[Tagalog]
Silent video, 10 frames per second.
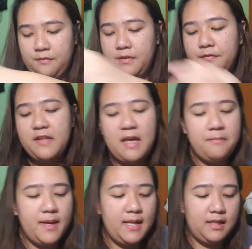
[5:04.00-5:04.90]
50
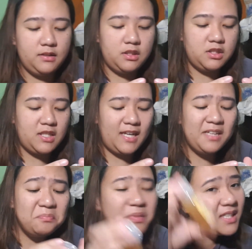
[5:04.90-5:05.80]
ml lang din siya
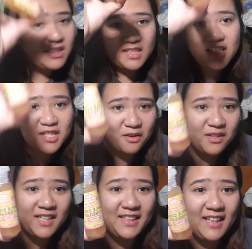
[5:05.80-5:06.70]
and printed siya
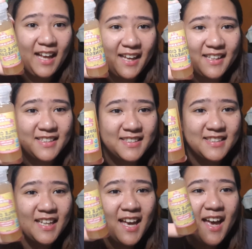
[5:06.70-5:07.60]
ulit, guys.
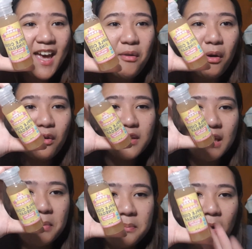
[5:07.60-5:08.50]
Ewan ko kung
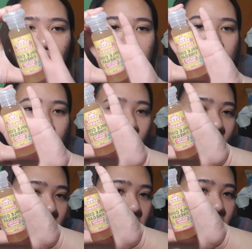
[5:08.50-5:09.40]
dapat ba ako
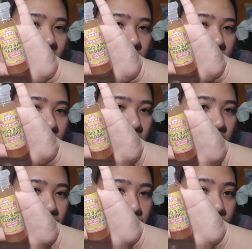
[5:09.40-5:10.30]
maniwala, pero,
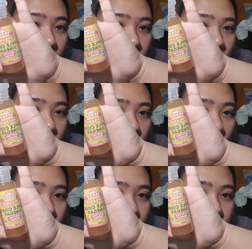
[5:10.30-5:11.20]

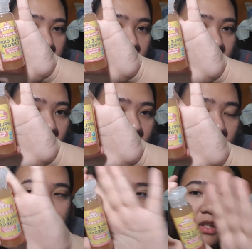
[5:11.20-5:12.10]
ayan, printed lang
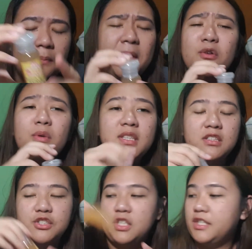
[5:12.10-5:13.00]
itsura niya. Pero wag
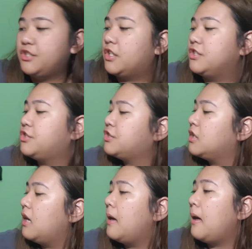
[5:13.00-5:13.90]
natin siyang i-judge.
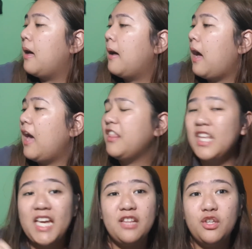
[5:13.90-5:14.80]
I
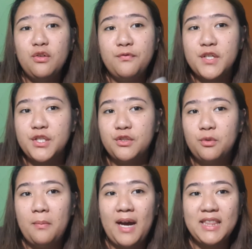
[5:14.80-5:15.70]
think ito yung version
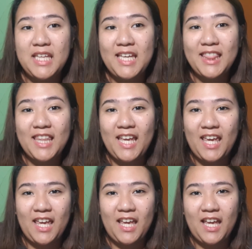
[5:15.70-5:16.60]
ng mga
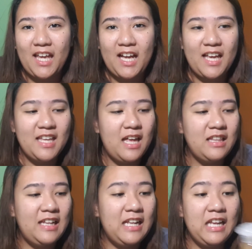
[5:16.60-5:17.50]
tingi-tingi. Kaya
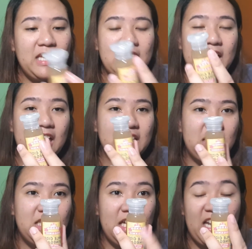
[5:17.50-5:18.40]
nililagyan na lang
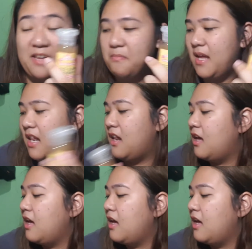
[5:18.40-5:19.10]
nila ng label.